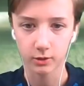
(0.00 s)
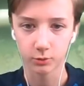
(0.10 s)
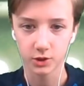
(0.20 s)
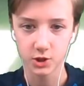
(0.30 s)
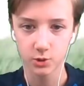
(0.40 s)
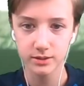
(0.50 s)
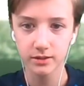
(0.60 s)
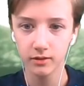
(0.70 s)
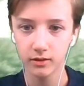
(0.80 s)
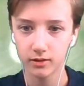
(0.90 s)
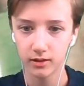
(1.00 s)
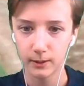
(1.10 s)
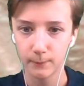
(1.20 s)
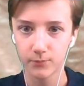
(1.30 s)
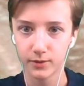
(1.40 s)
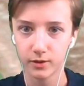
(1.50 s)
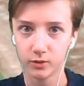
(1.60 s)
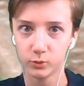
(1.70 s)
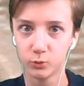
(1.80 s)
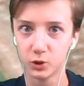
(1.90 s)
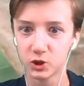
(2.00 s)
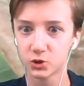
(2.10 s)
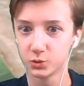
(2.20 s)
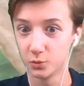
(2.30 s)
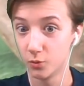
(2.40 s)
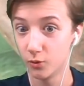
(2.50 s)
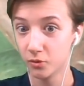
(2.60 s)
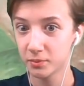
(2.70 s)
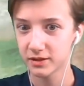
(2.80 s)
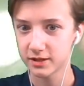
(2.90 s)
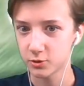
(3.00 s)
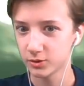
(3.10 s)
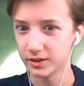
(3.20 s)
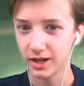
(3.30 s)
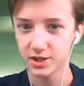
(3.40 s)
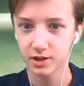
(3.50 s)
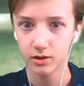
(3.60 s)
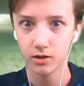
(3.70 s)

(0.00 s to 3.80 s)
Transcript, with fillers: тут еще один. Ну и что произойдет дальше?